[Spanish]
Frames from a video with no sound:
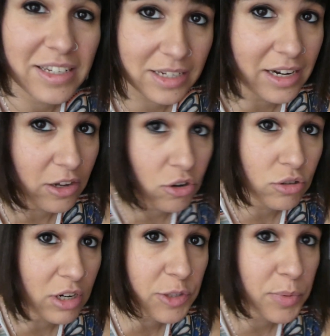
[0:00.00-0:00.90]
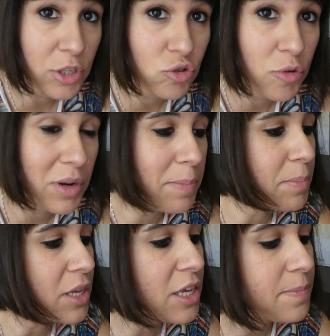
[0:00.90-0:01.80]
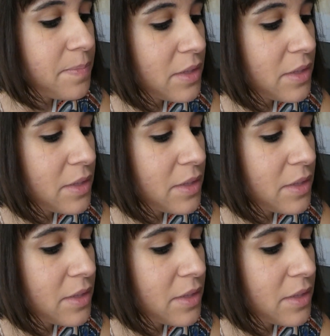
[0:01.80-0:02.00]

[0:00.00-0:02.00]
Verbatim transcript: Es que responde su nombre, pi.